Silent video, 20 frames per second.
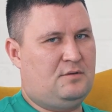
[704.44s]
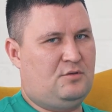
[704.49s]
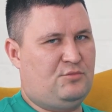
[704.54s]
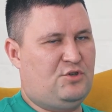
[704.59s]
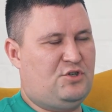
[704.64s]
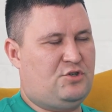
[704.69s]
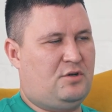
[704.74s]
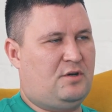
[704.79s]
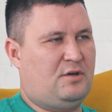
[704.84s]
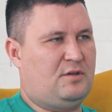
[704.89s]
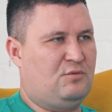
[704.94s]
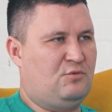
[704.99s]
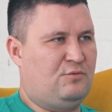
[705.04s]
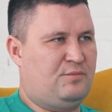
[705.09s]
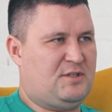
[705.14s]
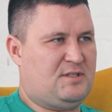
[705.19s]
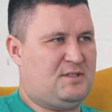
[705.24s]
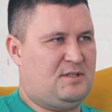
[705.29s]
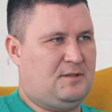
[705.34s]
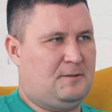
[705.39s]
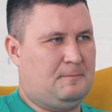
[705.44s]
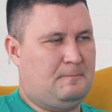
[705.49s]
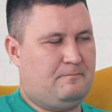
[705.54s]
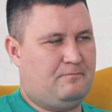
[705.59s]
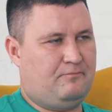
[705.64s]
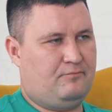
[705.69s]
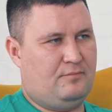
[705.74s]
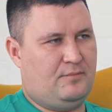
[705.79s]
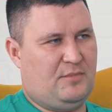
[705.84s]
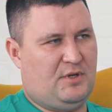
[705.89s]
ну, мы еще хотим упростить
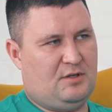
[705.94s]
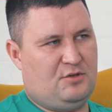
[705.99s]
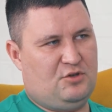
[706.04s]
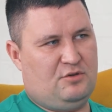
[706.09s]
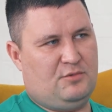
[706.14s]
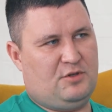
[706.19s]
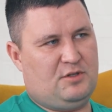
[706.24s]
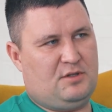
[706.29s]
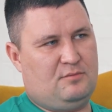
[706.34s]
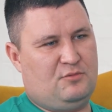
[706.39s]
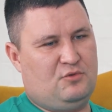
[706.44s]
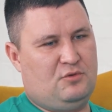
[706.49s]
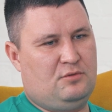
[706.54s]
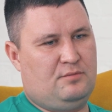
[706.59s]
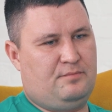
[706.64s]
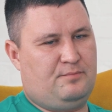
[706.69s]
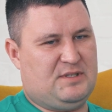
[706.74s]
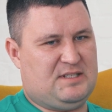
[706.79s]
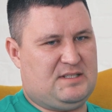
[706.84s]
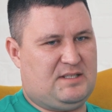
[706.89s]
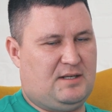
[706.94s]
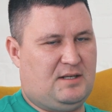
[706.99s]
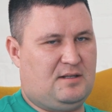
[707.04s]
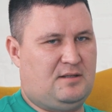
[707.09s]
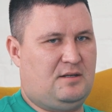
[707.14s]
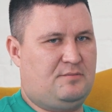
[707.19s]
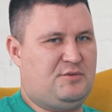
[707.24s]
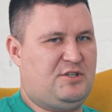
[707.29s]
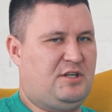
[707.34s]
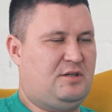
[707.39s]
мы идем к тому,
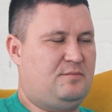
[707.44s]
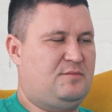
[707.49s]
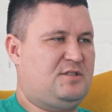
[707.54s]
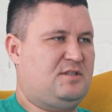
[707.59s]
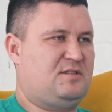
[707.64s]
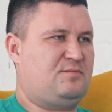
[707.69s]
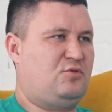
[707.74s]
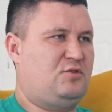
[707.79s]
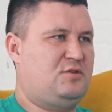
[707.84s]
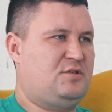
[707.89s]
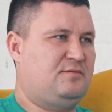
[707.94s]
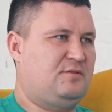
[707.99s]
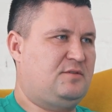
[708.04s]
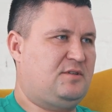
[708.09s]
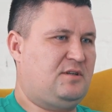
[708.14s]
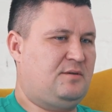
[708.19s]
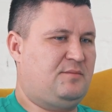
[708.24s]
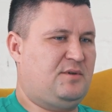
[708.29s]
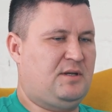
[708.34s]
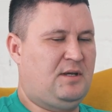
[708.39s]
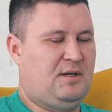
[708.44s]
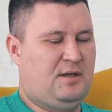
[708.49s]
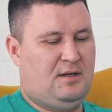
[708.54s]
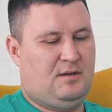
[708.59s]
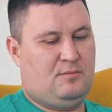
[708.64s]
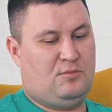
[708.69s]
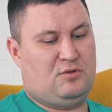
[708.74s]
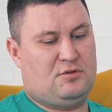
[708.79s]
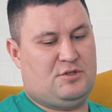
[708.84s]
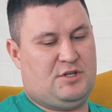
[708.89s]
постоянно общаемся с пользователями,
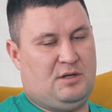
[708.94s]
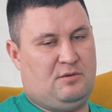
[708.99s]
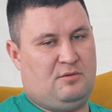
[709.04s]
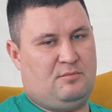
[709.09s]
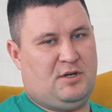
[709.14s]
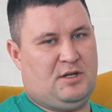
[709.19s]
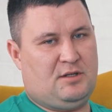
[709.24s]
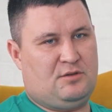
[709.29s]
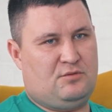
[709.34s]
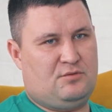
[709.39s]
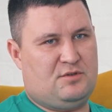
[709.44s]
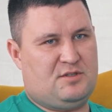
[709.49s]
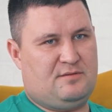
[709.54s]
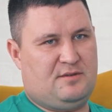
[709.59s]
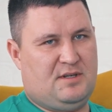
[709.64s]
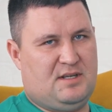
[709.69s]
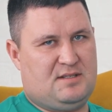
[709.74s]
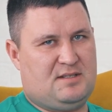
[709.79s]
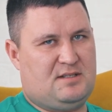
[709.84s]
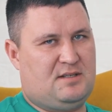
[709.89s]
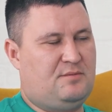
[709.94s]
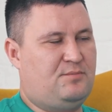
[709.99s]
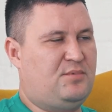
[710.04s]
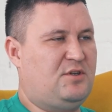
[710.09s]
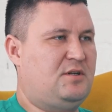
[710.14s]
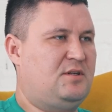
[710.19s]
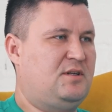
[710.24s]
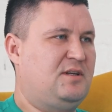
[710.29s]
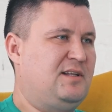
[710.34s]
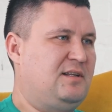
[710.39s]
получаем обратную связь и
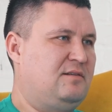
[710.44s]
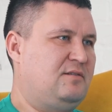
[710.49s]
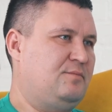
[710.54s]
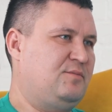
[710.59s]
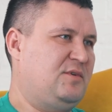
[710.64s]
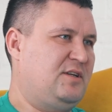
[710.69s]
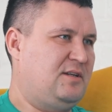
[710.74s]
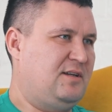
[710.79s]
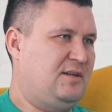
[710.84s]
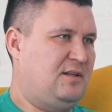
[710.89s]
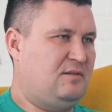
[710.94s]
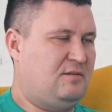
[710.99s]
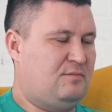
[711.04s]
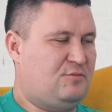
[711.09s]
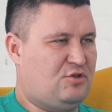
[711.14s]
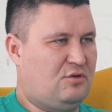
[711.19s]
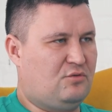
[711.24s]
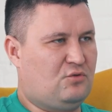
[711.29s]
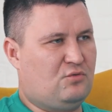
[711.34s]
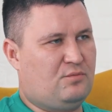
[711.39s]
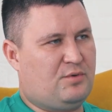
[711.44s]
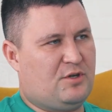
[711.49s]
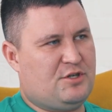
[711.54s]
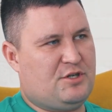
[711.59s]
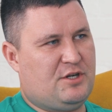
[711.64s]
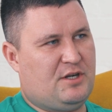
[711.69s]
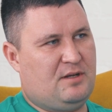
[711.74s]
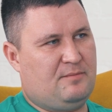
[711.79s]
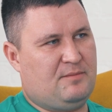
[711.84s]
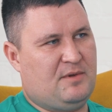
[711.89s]
переделываем, доделываем, что-то
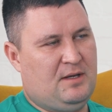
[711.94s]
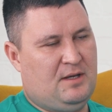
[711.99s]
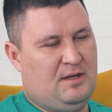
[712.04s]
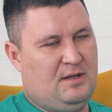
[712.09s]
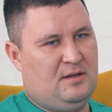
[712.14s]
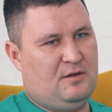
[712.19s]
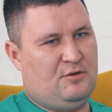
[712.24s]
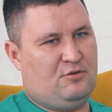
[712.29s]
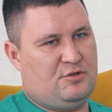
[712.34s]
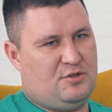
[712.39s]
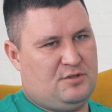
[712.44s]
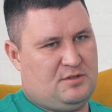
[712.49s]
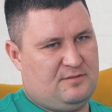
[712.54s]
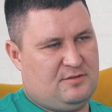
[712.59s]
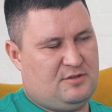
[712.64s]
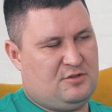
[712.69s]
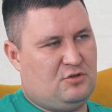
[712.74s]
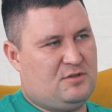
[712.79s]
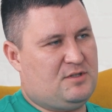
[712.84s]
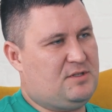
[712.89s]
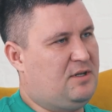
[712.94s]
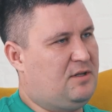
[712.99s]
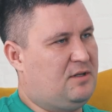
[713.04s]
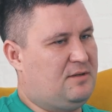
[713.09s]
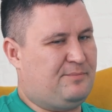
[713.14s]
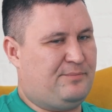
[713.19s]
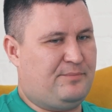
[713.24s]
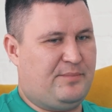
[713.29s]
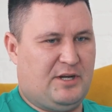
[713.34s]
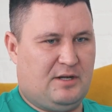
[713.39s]
упрощаем. Хочется все
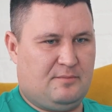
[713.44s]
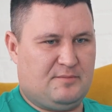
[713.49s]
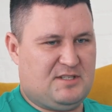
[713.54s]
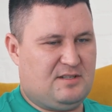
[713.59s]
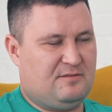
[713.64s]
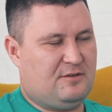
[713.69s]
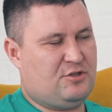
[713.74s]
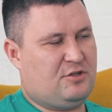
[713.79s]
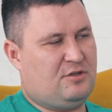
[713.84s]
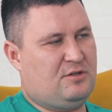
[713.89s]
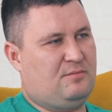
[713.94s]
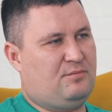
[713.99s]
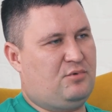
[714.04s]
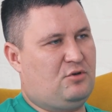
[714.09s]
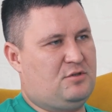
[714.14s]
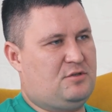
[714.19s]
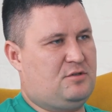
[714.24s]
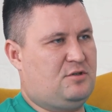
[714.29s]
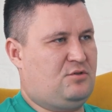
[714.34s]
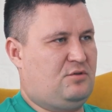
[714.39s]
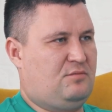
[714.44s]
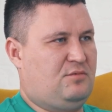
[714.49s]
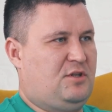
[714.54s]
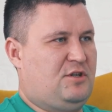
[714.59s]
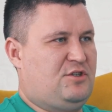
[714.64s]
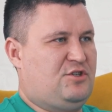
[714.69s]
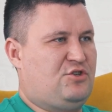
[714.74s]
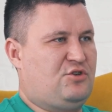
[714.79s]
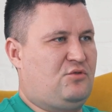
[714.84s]
сделать прям совершенно просто, чтобы даже